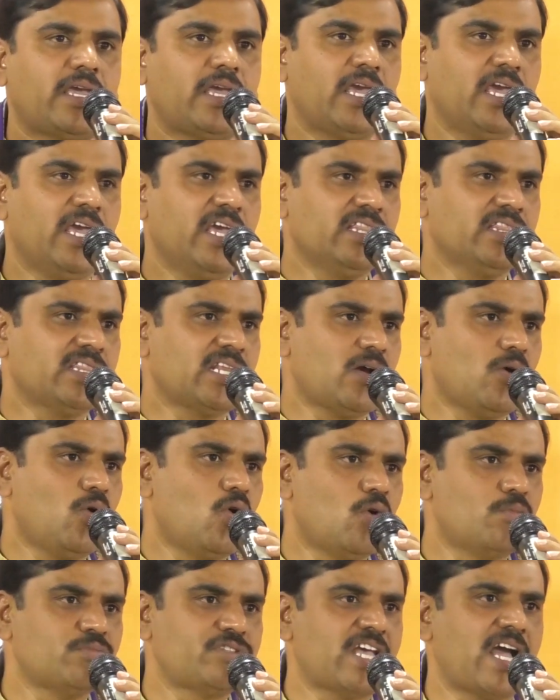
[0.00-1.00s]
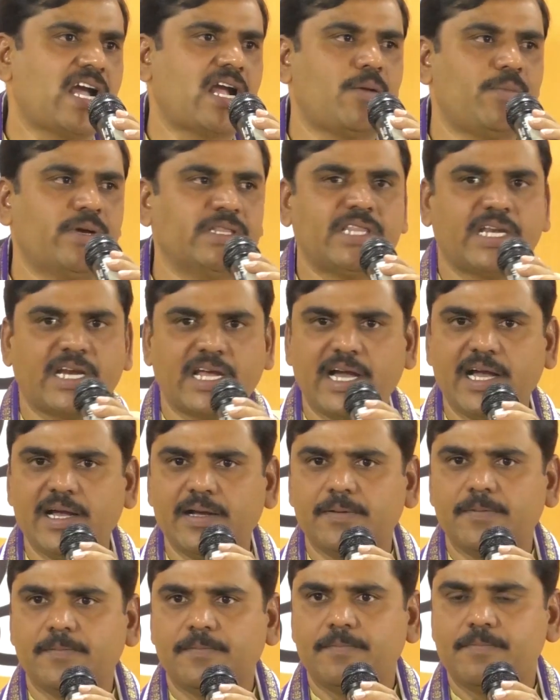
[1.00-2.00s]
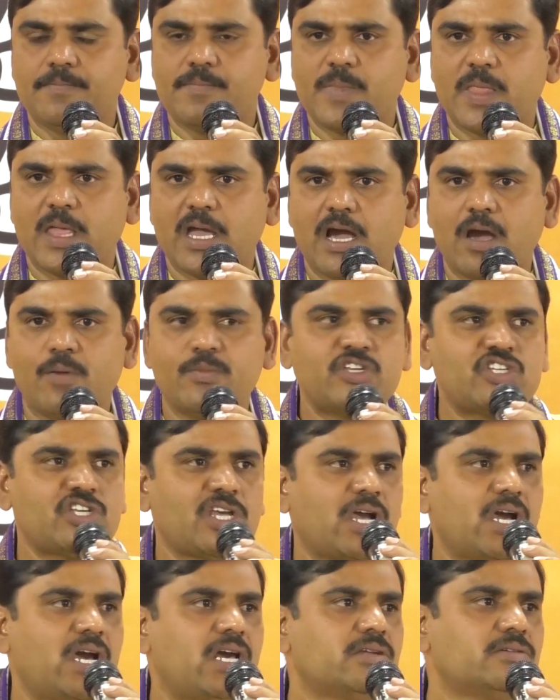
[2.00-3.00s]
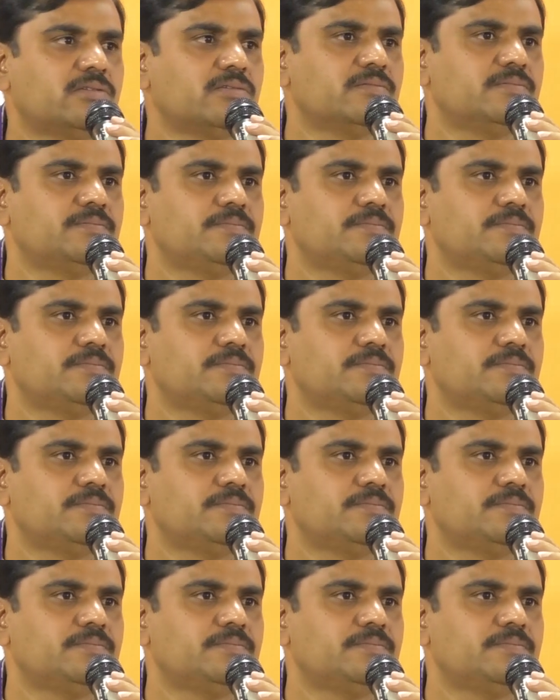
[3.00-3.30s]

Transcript: కేంద్ర హోంశాఖ మంత్రిగా అమిత్ షా గారు